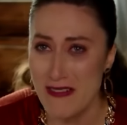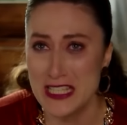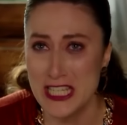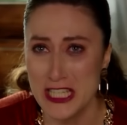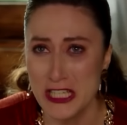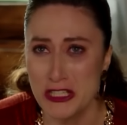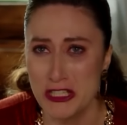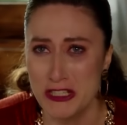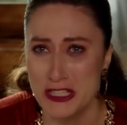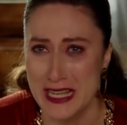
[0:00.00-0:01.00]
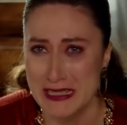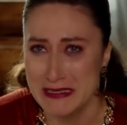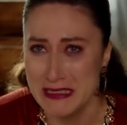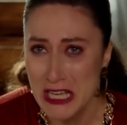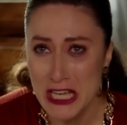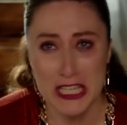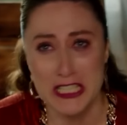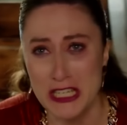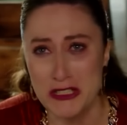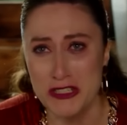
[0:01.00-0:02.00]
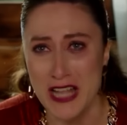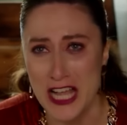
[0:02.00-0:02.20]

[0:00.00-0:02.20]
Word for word: Evet sizin yüzünüzden. İki yüzün